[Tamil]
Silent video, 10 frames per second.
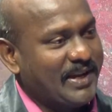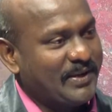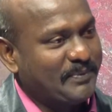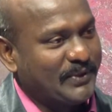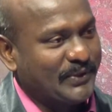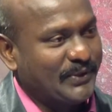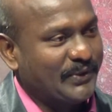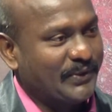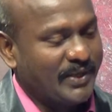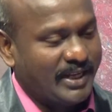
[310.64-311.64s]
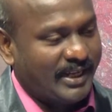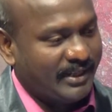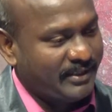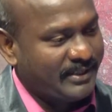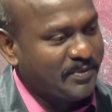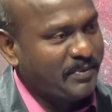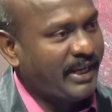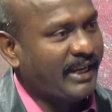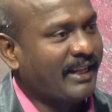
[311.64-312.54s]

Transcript: அப்போது அந்த சின்ன பையன்